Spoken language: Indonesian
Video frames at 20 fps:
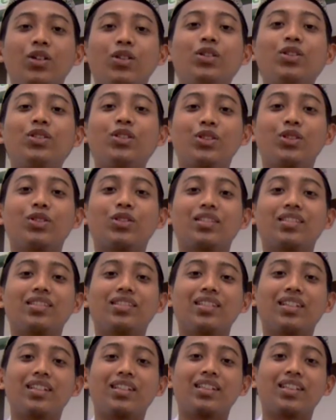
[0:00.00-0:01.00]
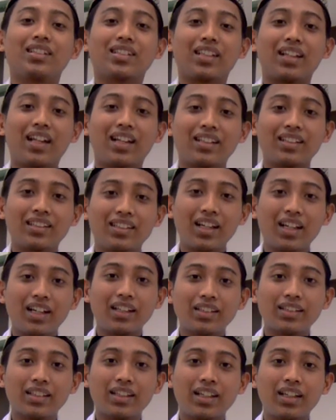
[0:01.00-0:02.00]
untuk
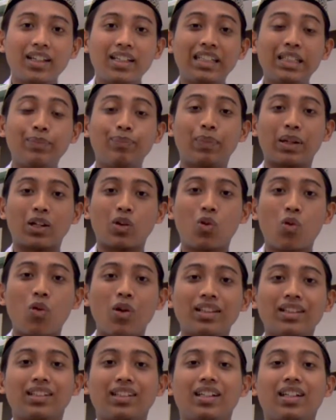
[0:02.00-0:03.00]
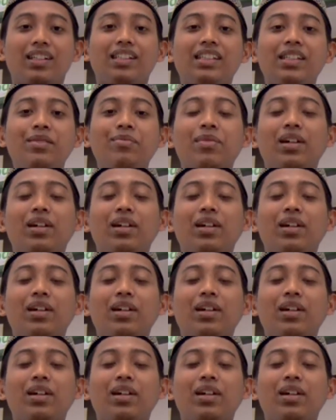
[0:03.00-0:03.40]
senantiasa diperkuatkan